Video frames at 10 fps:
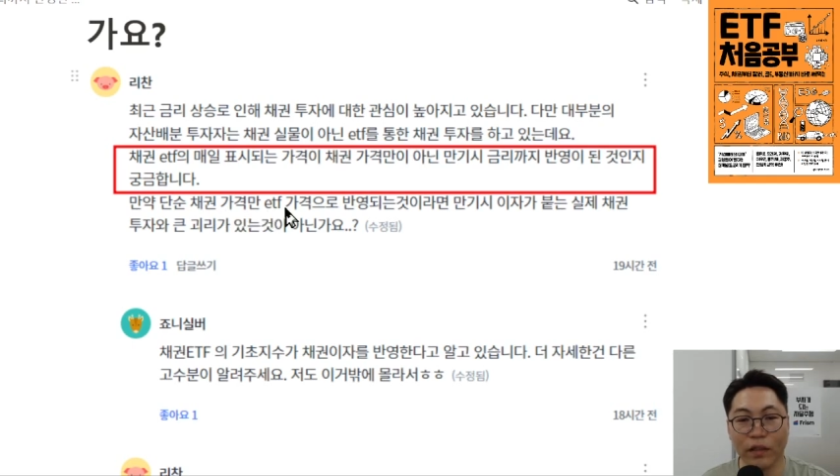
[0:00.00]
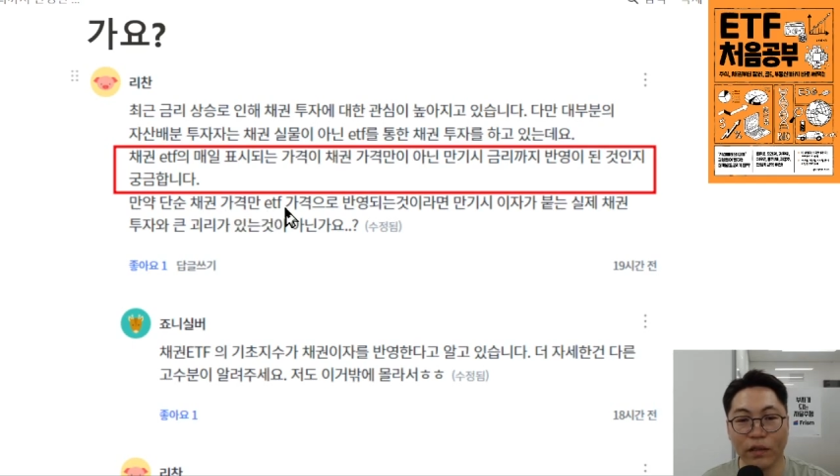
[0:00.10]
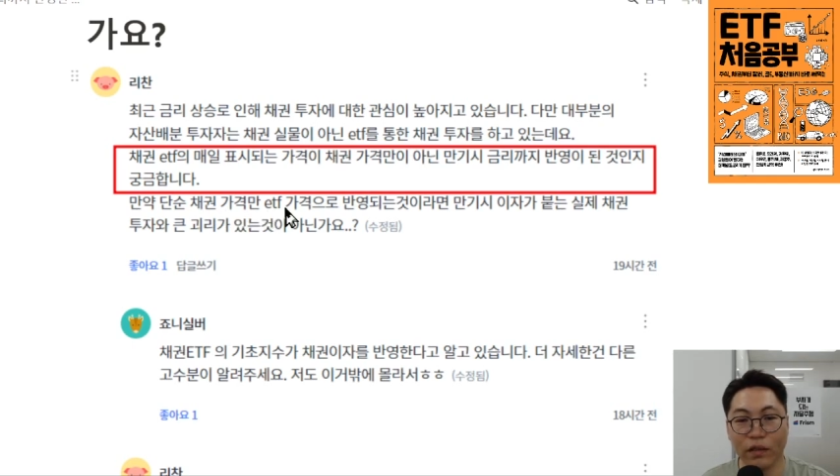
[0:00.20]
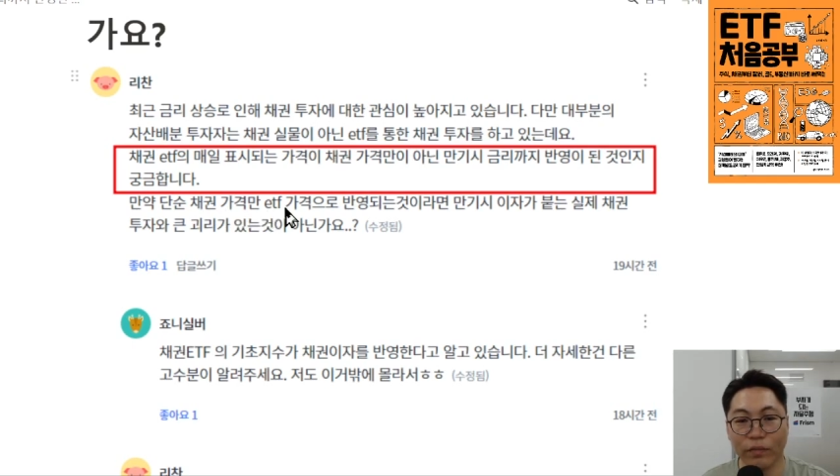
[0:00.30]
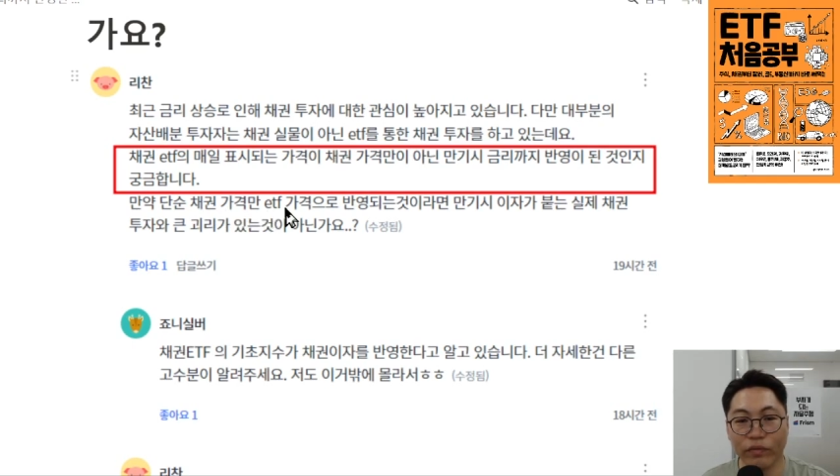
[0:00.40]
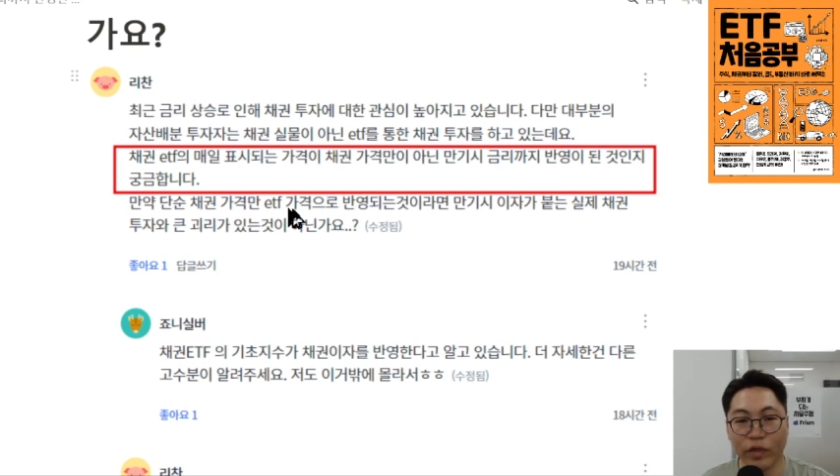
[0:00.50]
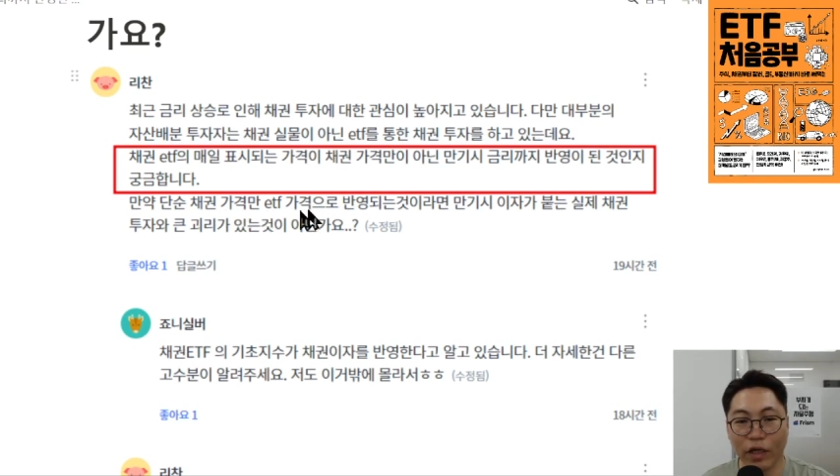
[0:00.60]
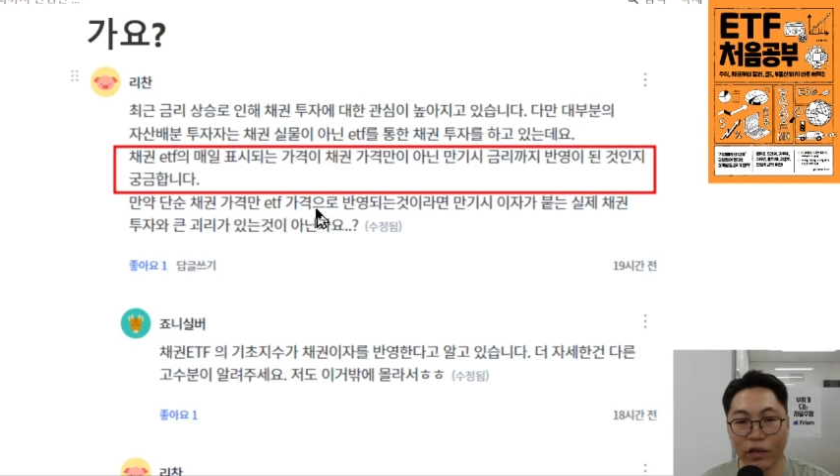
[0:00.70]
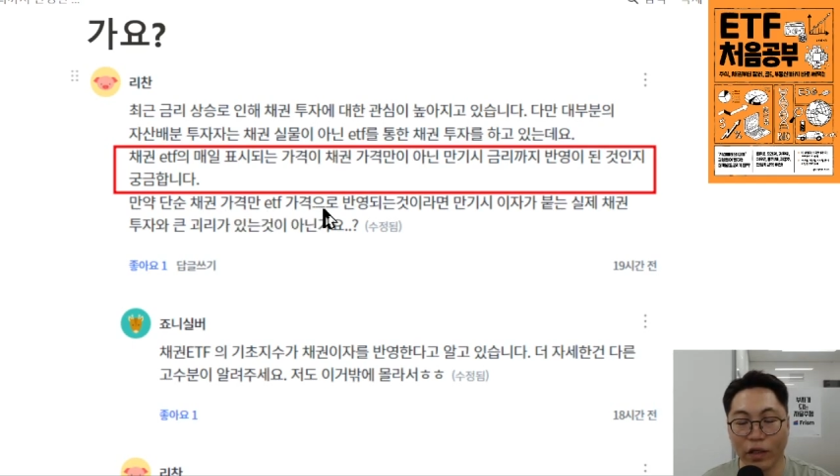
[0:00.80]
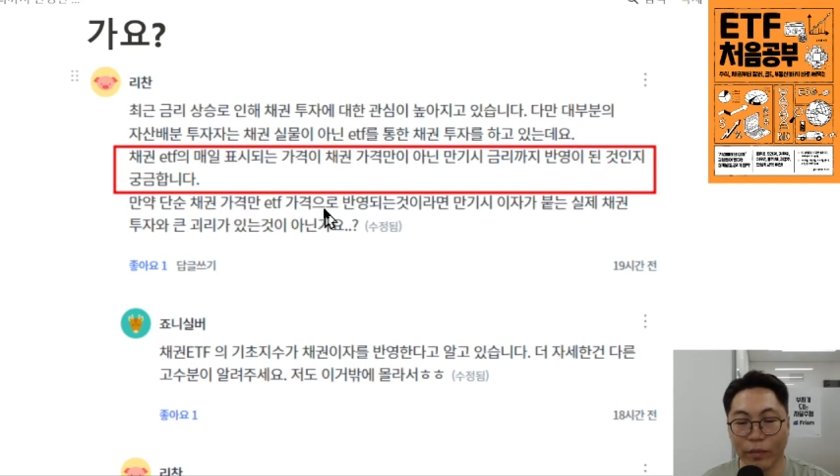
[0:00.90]
ETF
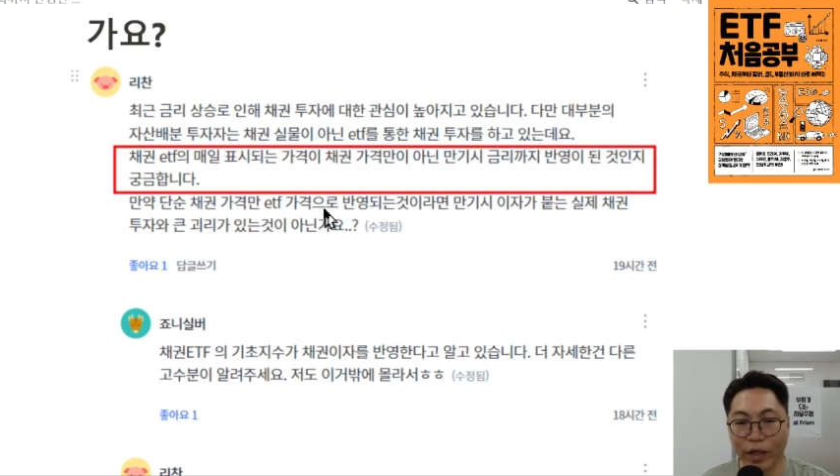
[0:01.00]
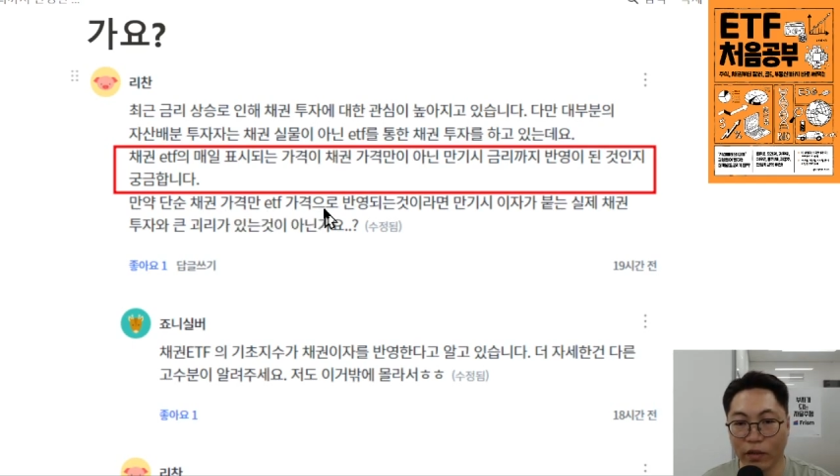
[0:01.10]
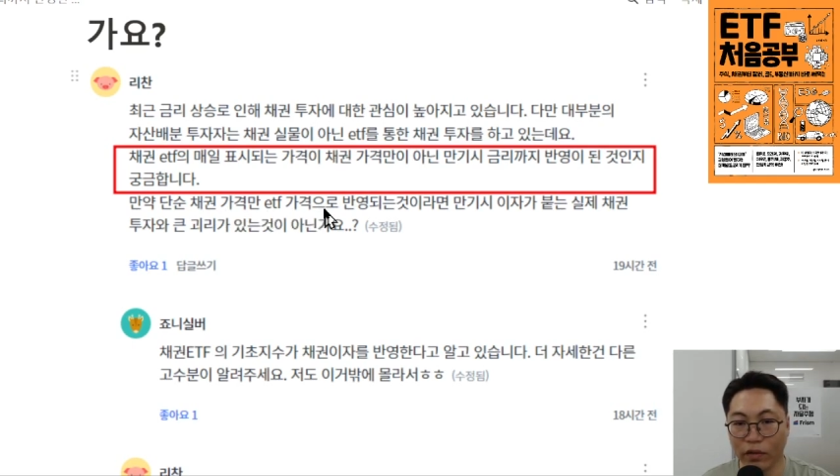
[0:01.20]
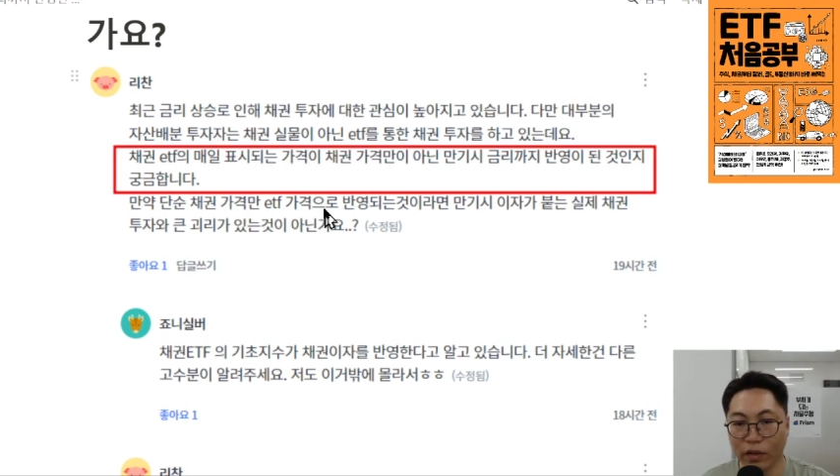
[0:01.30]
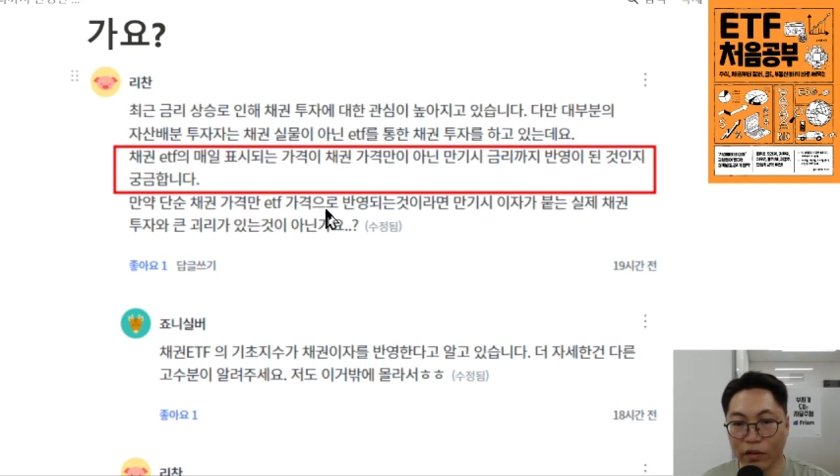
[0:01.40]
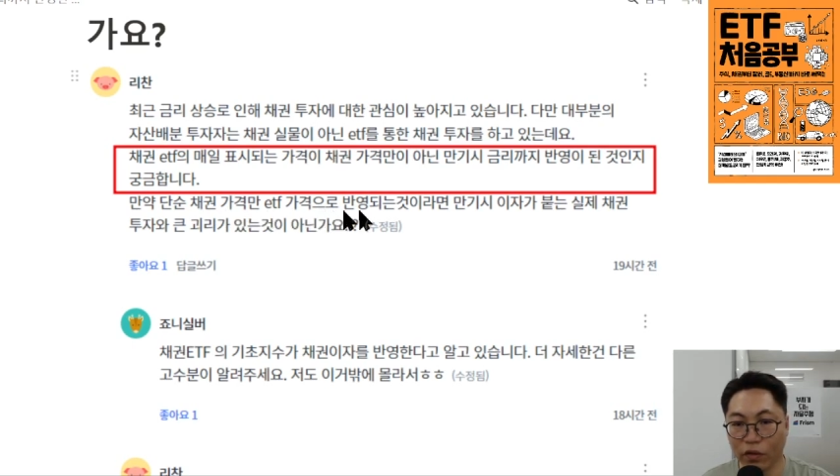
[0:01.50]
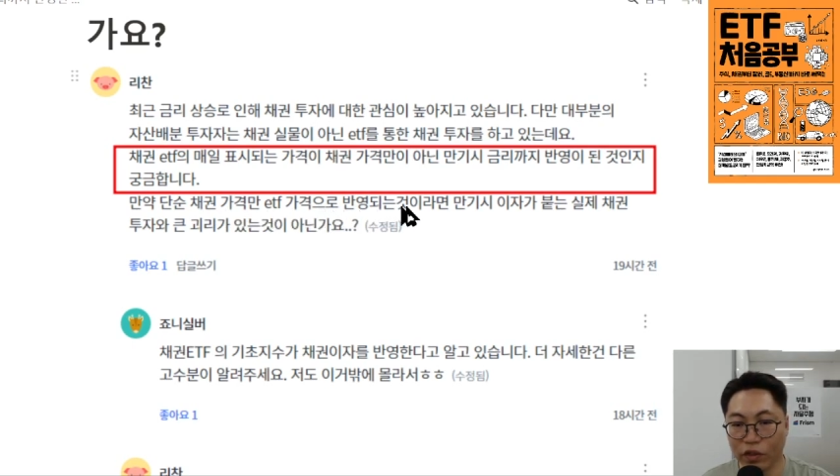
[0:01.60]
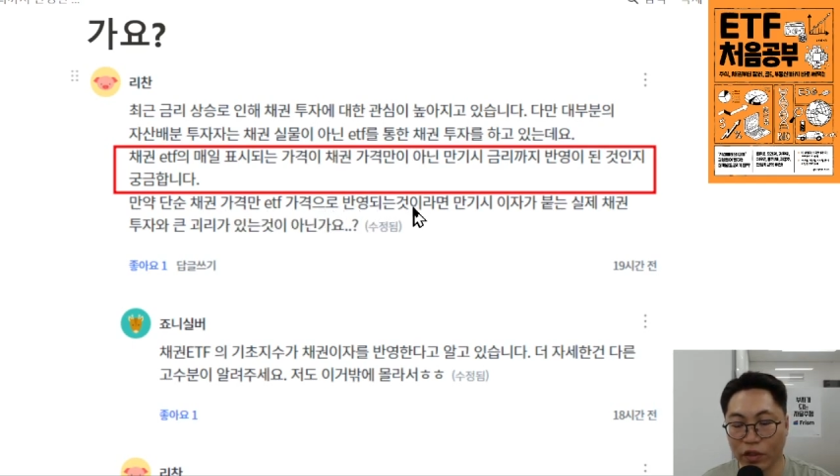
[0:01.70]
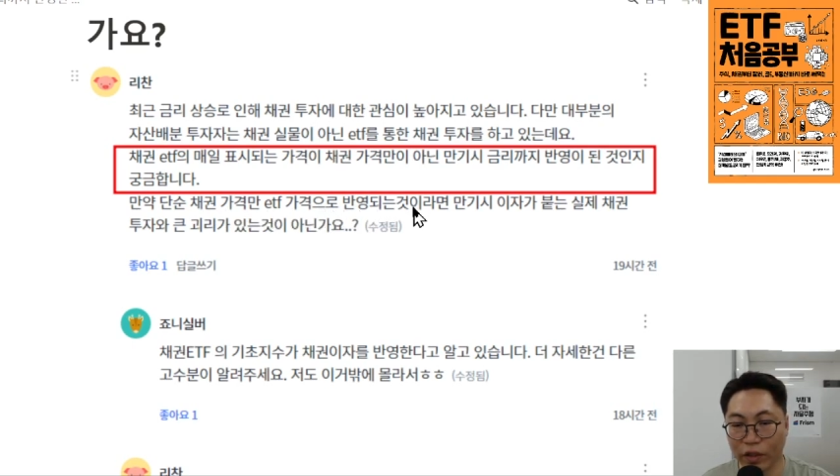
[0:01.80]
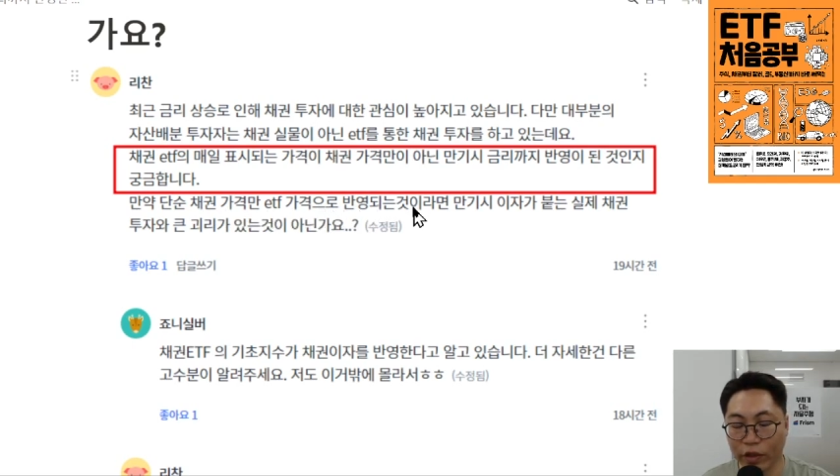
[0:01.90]
가격에 반영되는
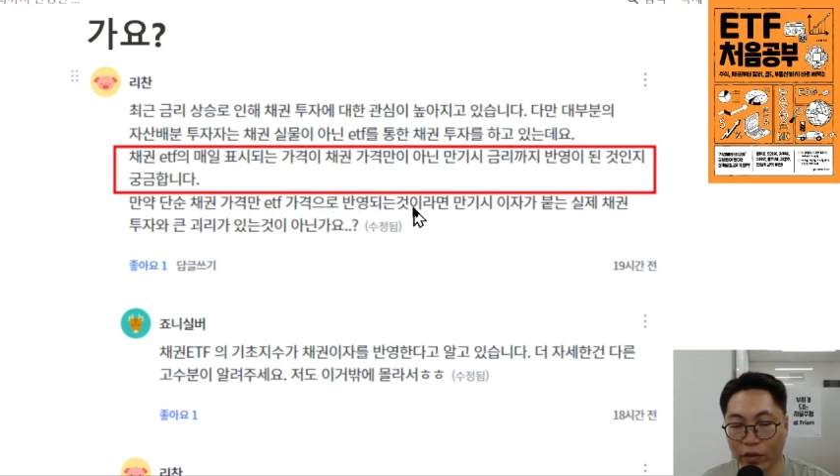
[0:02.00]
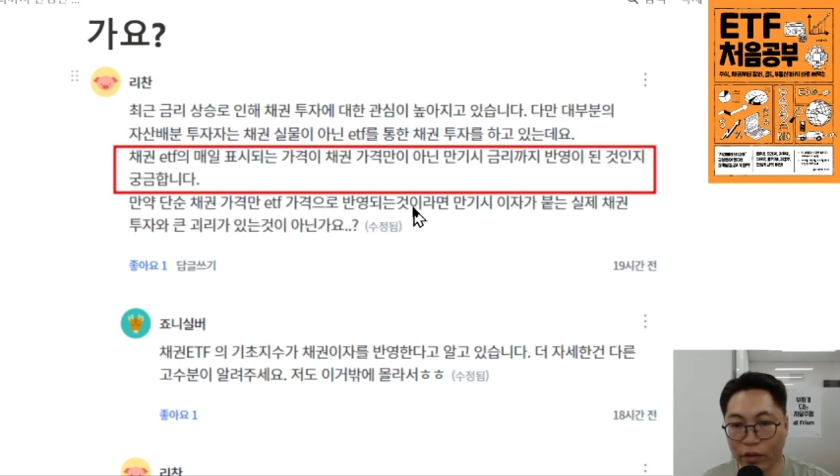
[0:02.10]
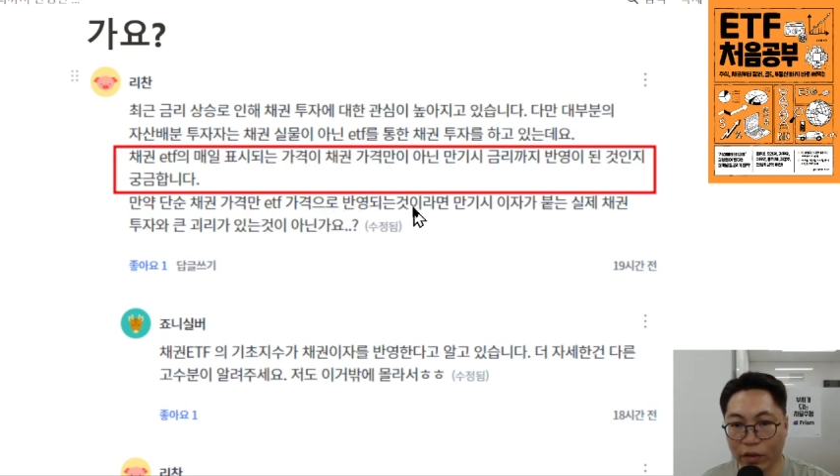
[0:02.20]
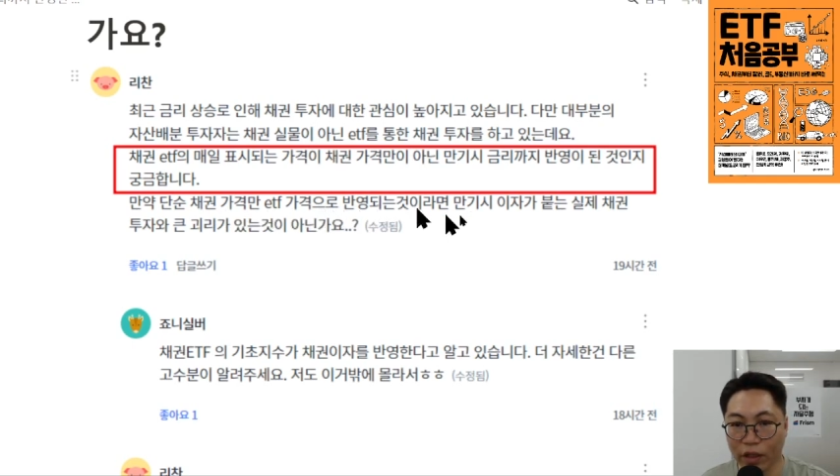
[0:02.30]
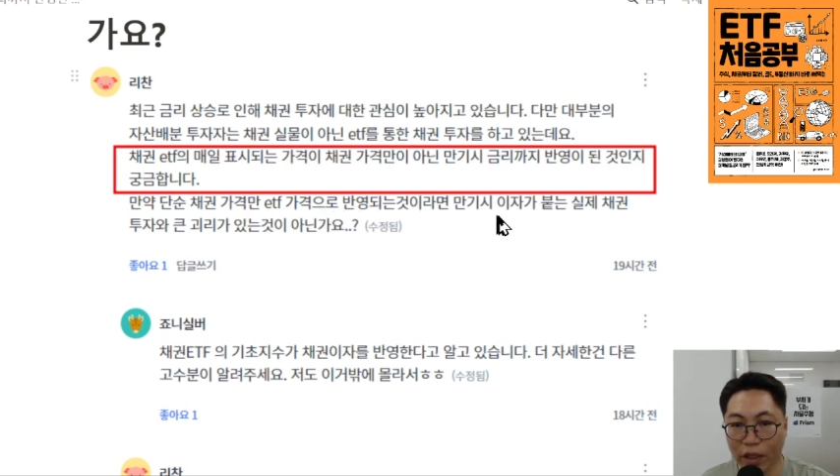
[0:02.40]
것이라면